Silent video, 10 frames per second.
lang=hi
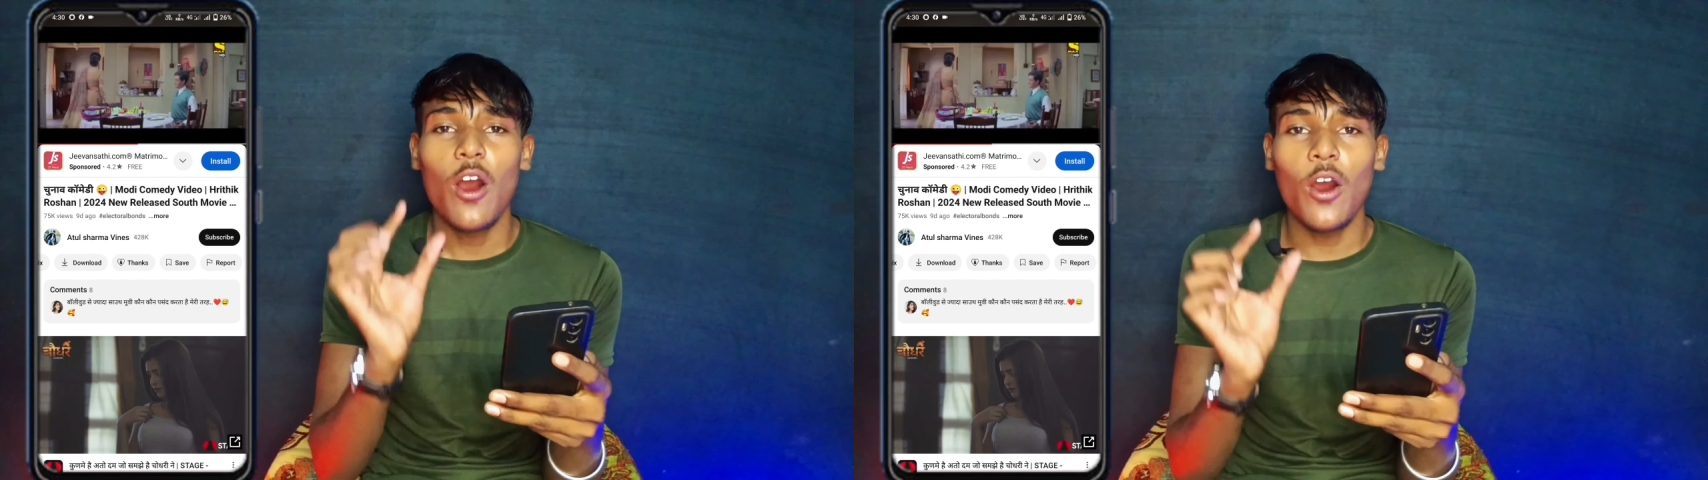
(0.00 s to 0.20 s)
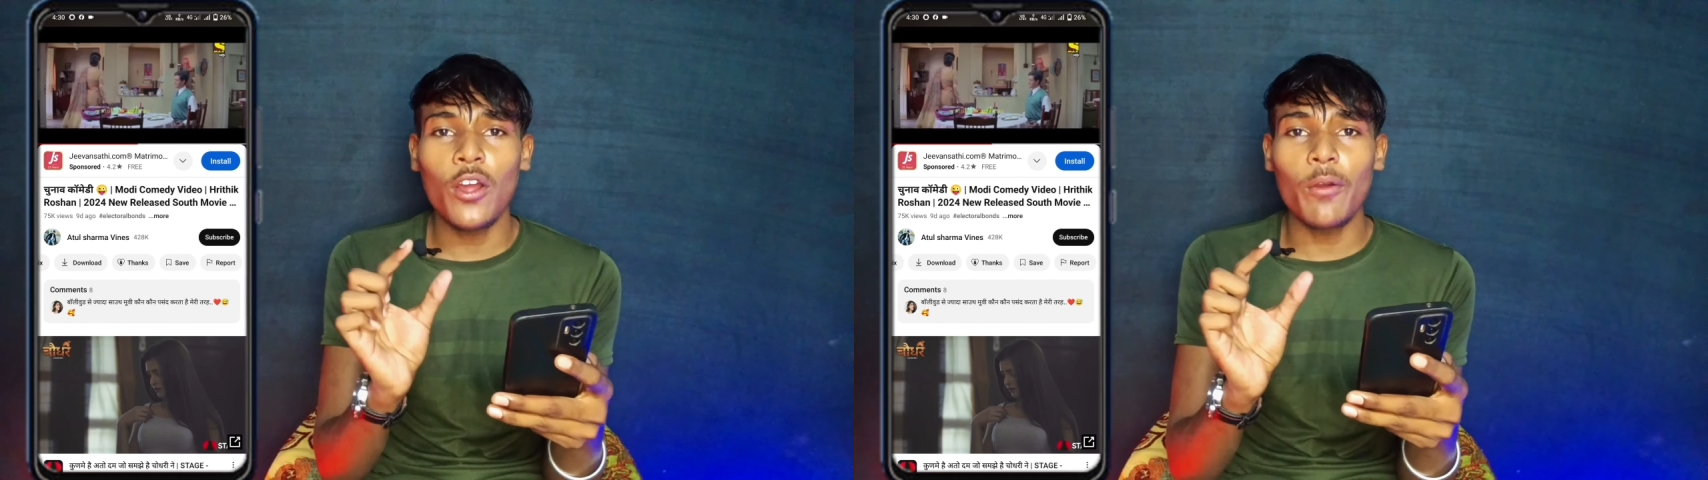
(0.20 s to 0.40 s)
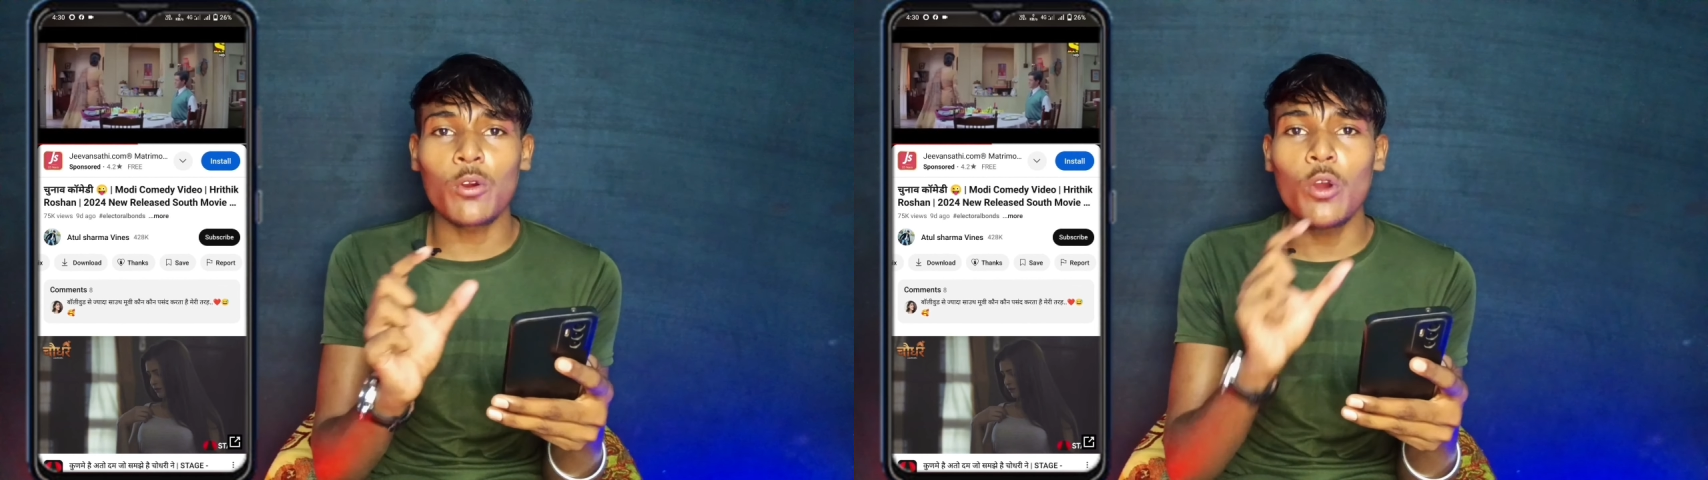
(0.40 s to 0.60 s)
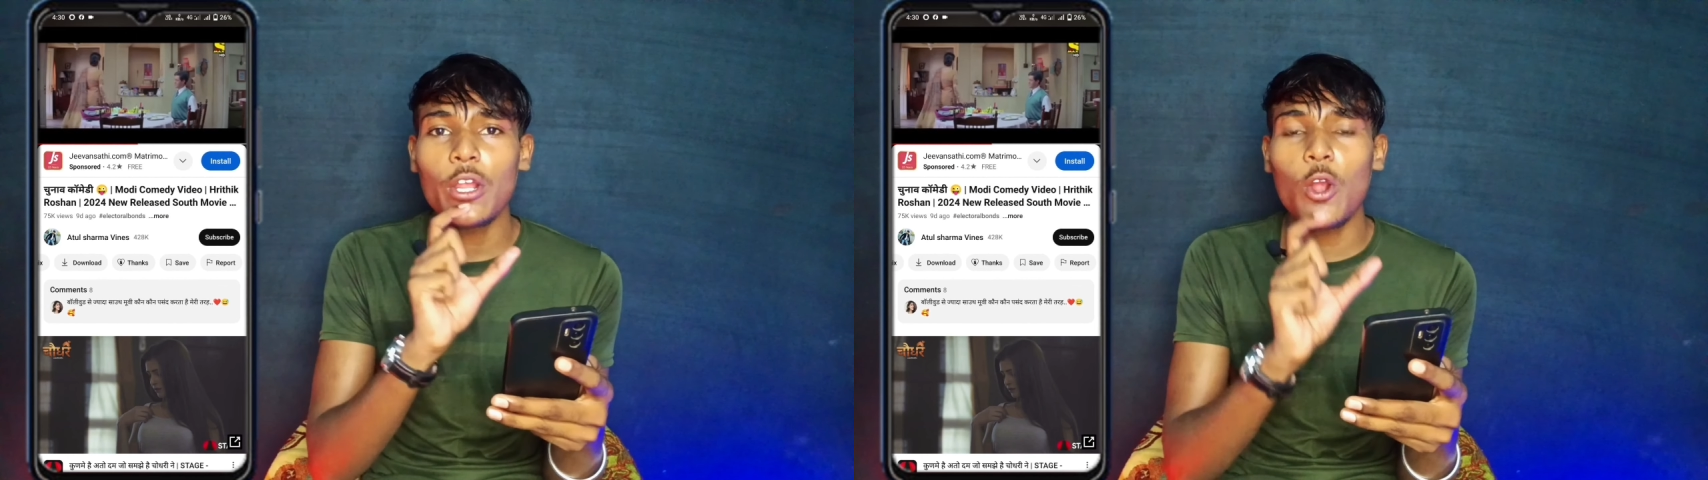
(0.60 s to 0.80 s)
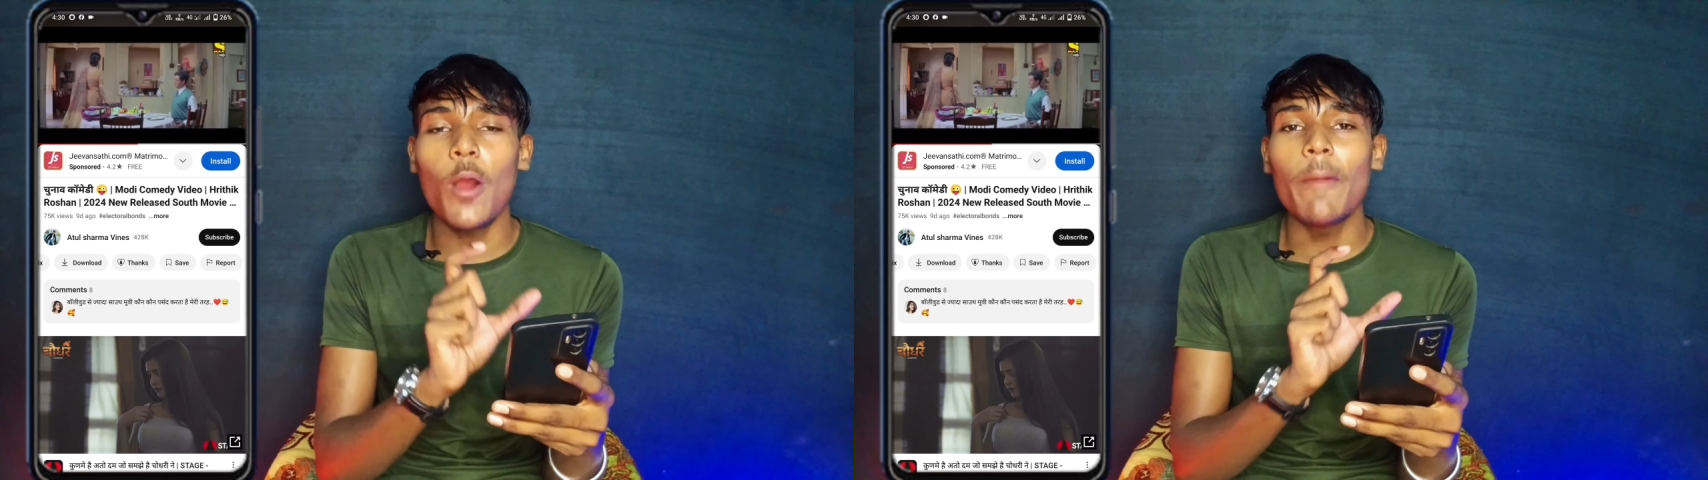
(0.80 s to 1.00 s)
और कोई
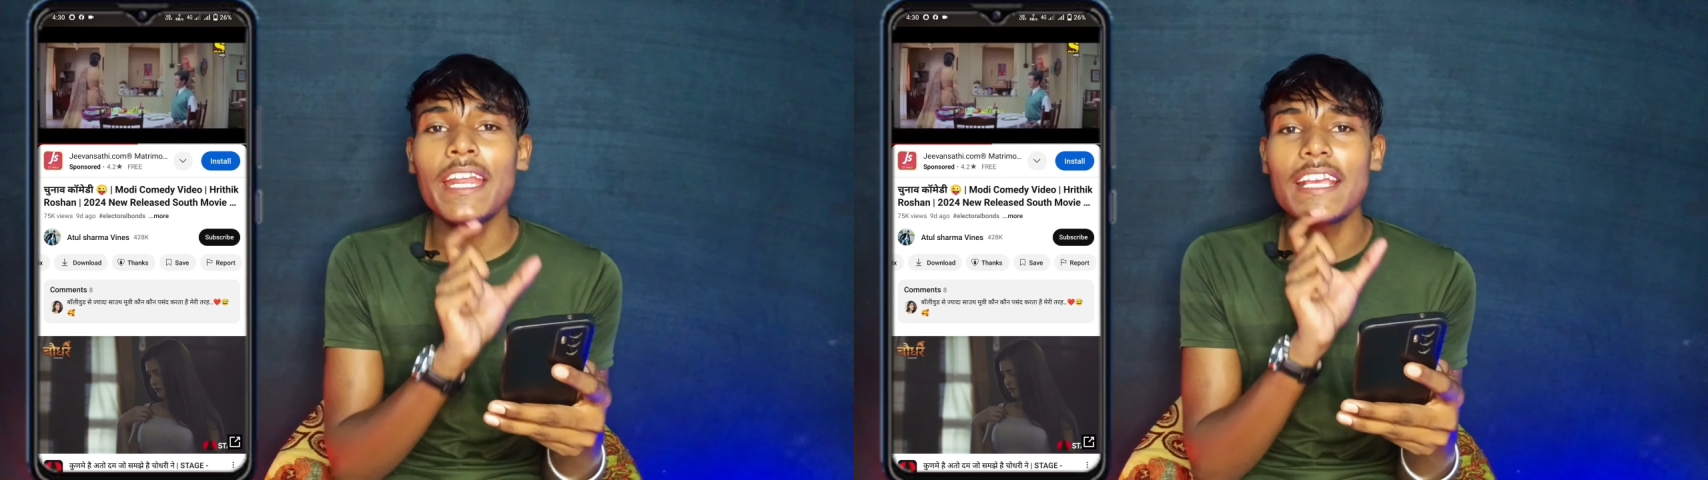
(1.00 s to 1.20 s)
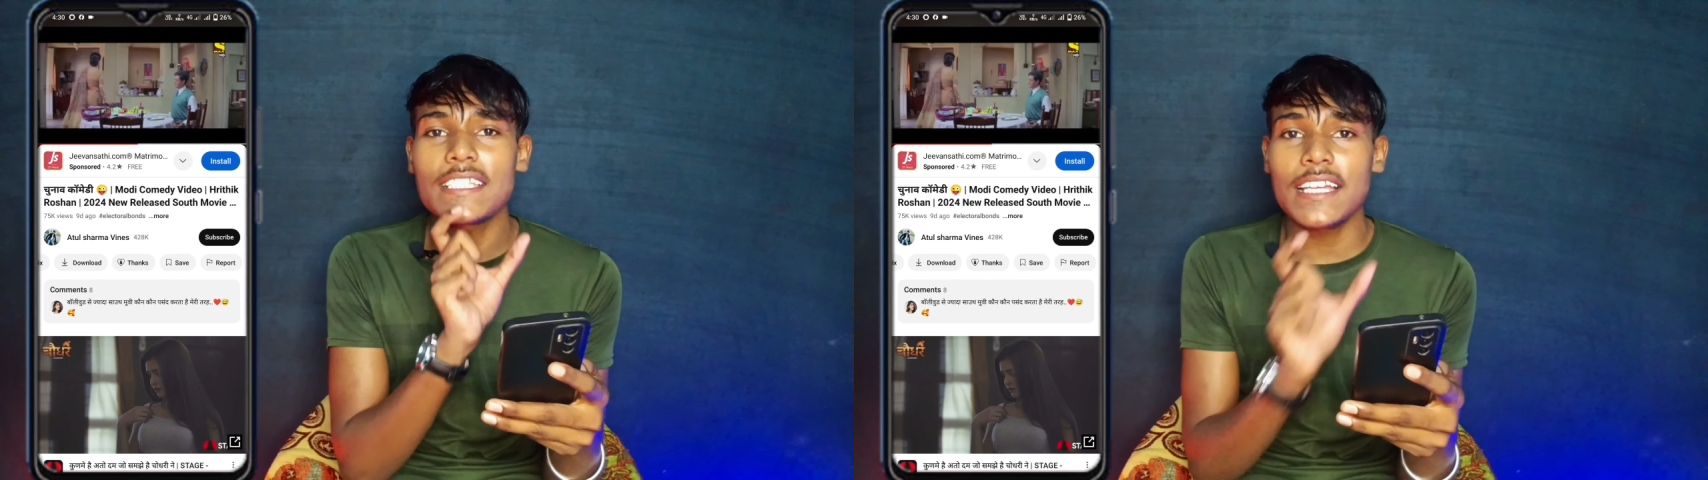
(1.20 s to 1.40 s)
कॉमेडी